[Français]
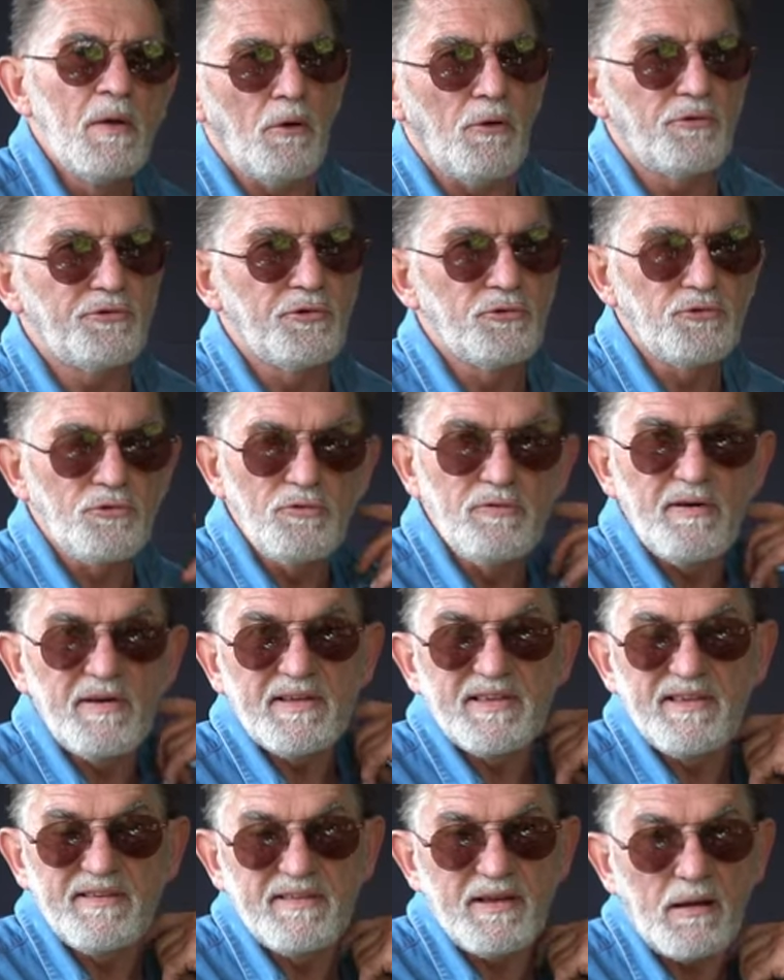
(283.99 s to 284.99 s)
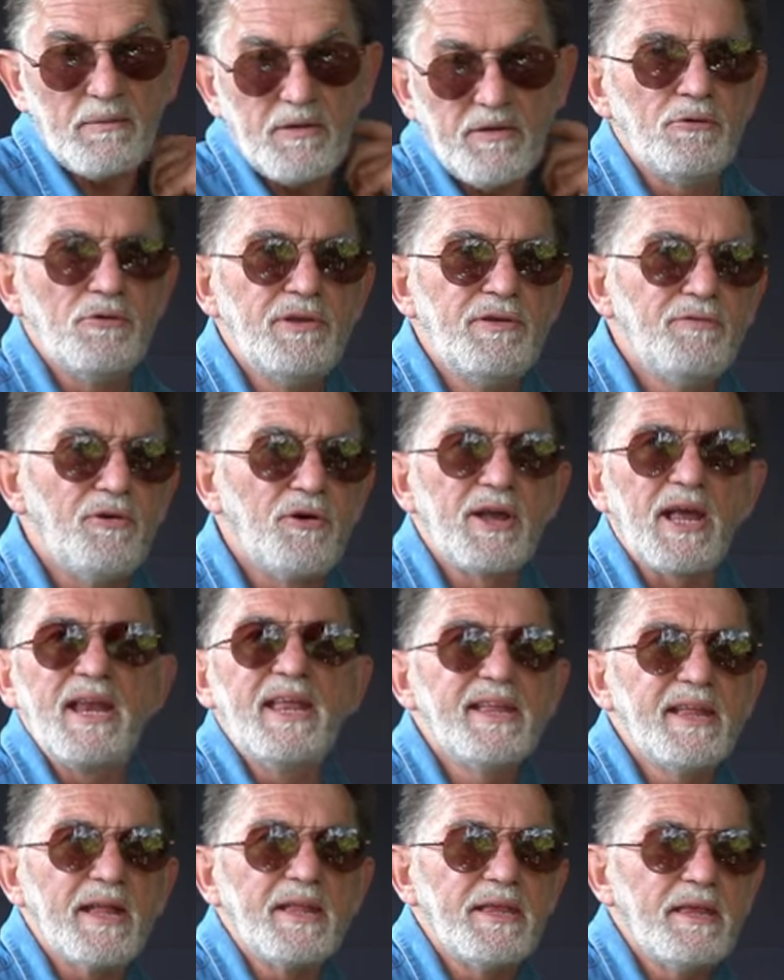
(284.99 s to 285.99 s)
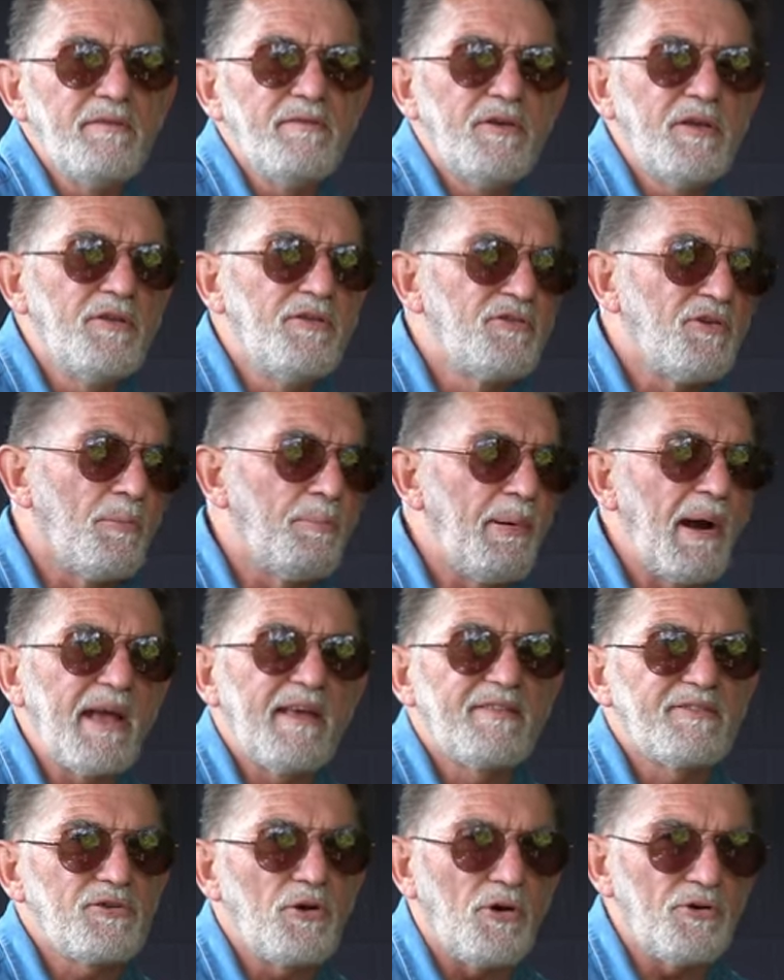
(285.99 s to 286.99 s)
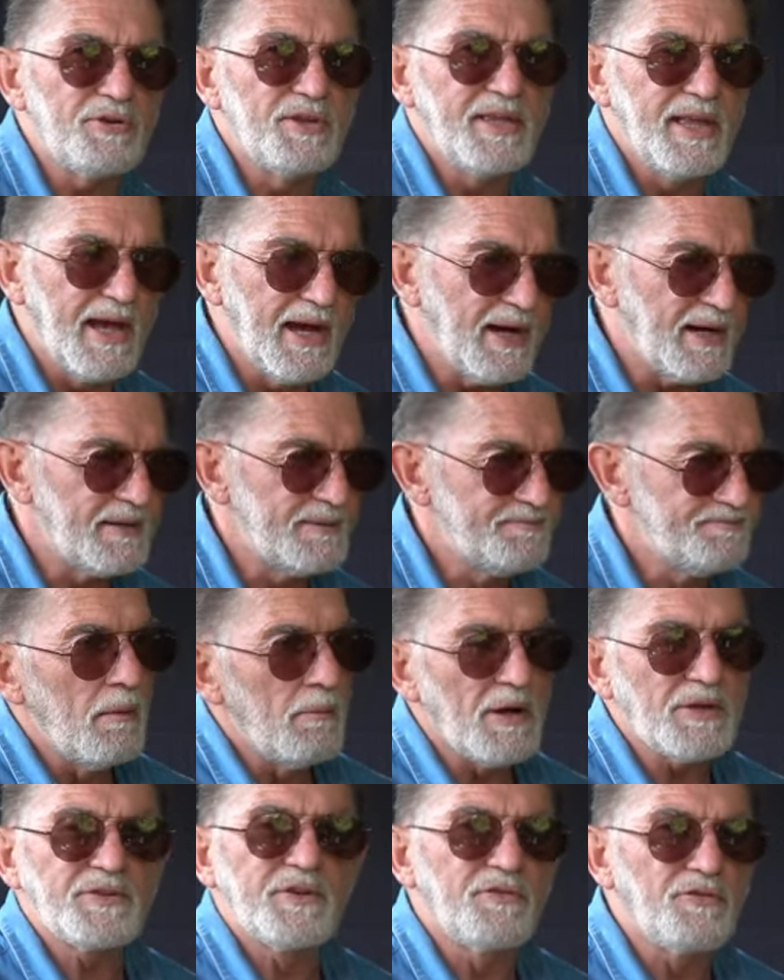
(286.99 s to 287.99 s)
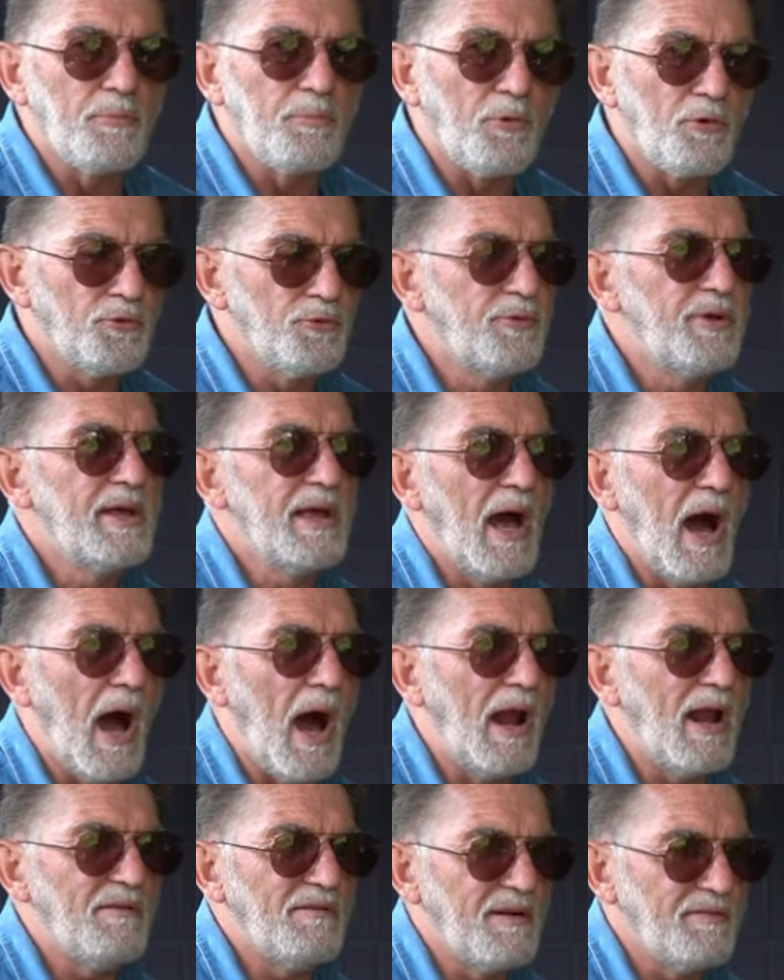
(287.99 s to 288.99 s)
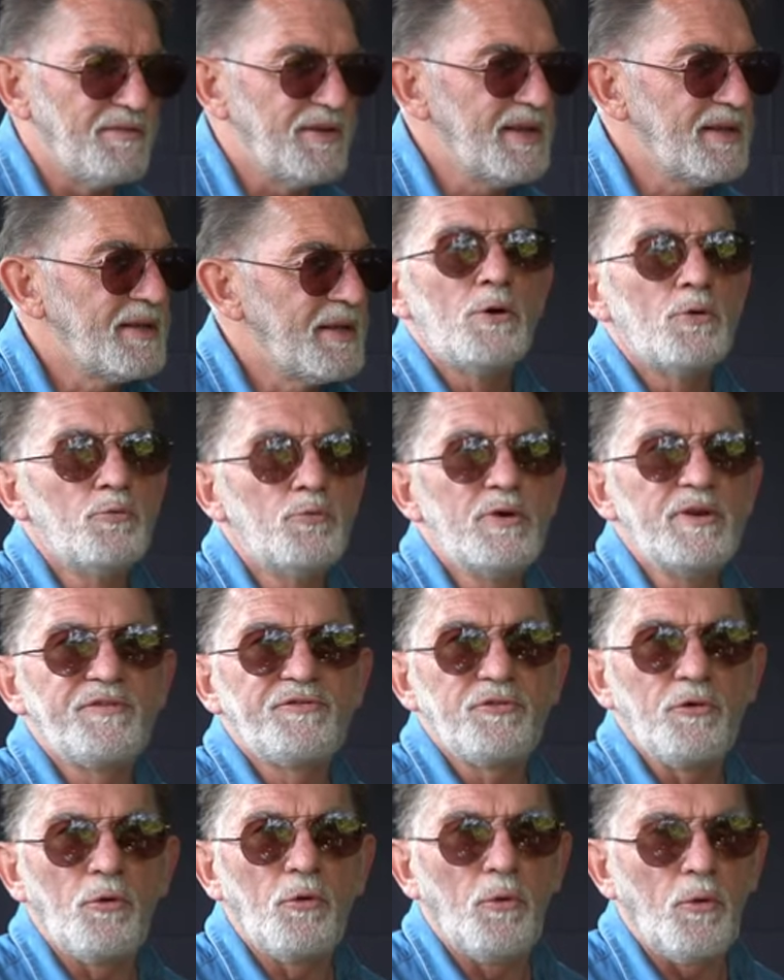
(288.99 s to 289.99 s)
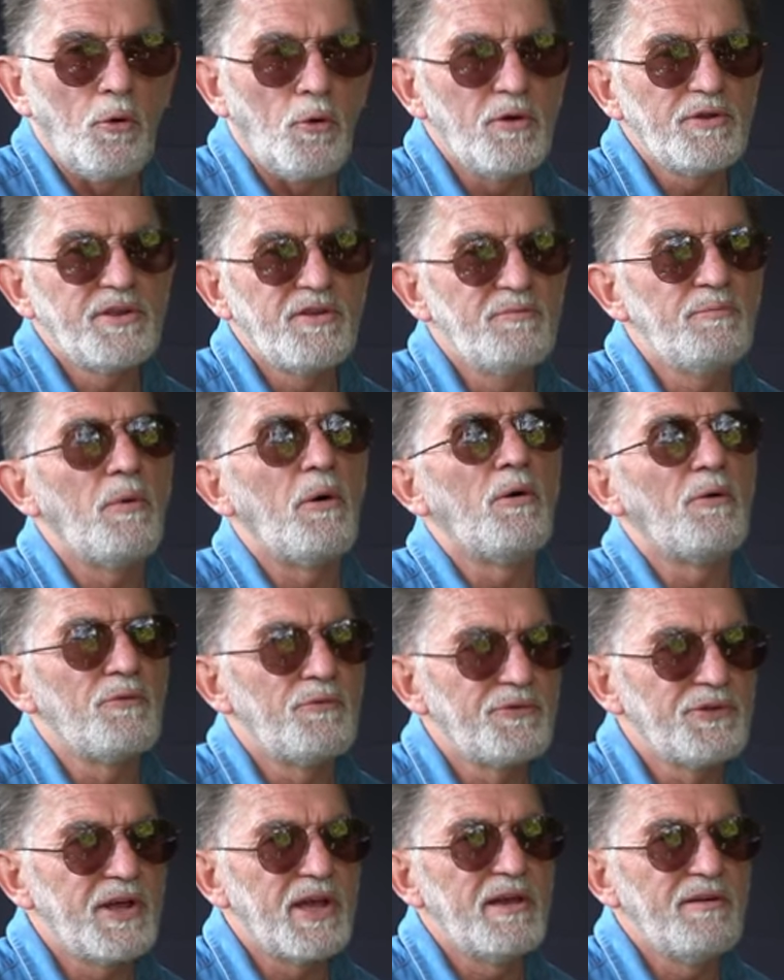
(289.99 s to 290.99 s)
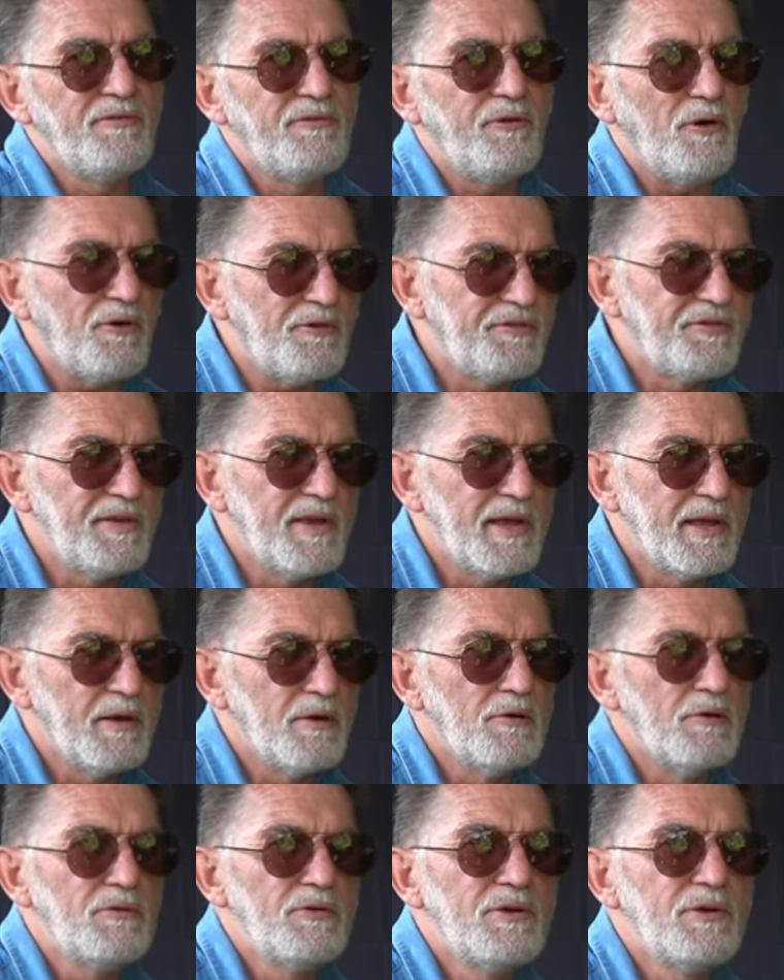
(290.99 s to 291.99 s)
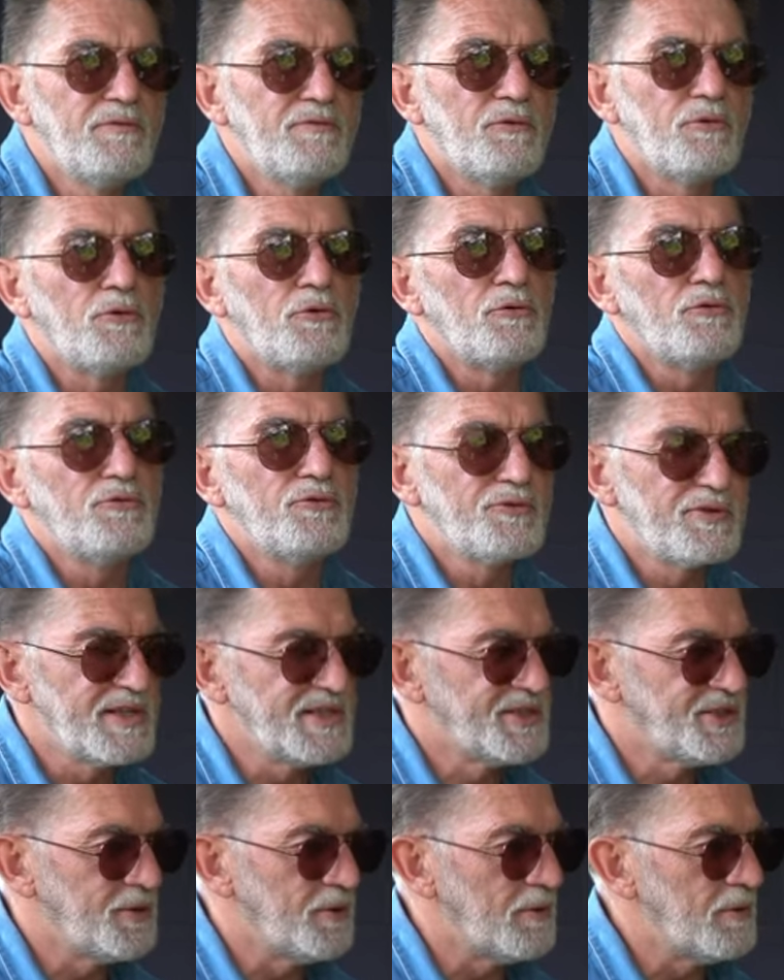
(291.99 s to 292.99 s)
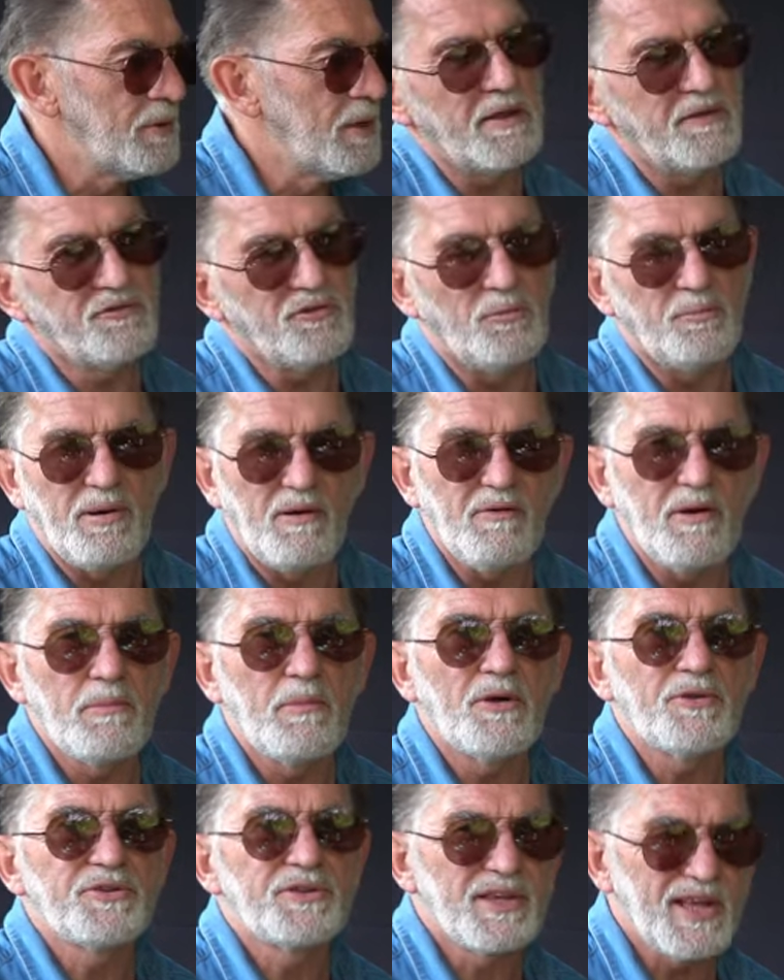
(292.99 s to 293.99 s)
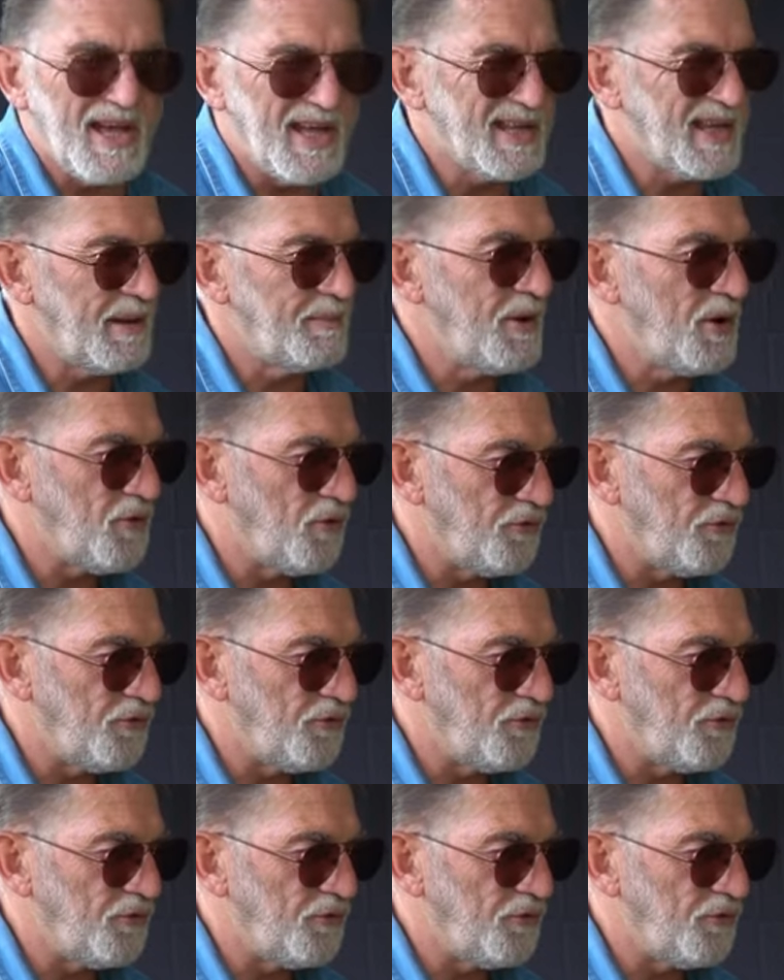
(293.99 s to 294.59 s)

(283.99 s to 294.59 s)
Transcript: On se trouve avec des arbres au niveau qualitatif qui ne sont pas extraordinaires parce qu'ils sont produits à la va-vite, où ils sont relativement très forcés au niveau nutrition et ils sont pas vraiment très très bien